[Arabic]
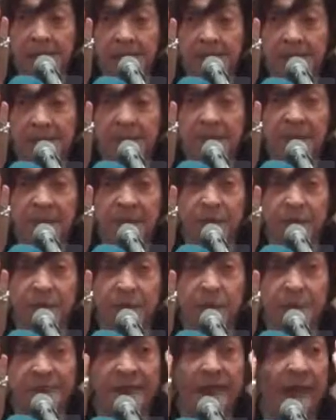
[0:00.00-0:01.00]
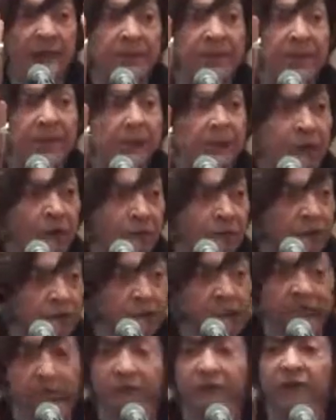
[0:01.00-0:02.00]
زي ما بنقول اصحاب القرار
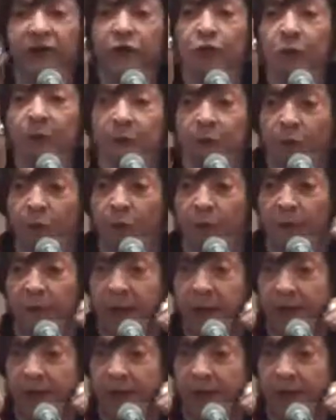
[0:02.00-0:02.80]
اللي في ايدهم ان هم